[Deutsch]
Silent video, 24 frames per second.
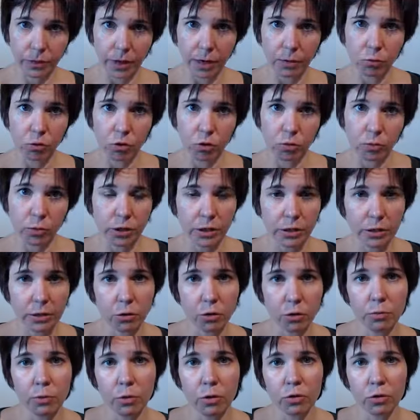Da muss man sich
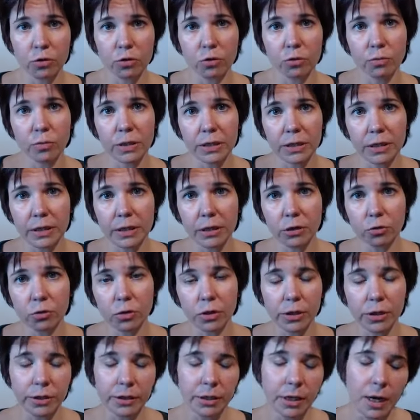auch immer noch so ein bisschen
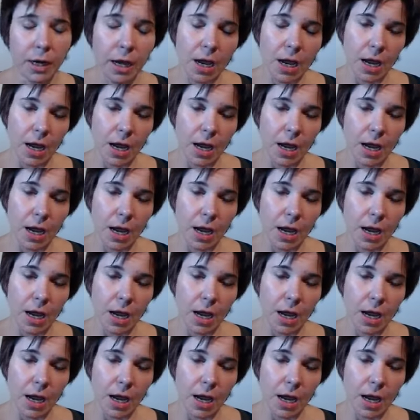gedulden,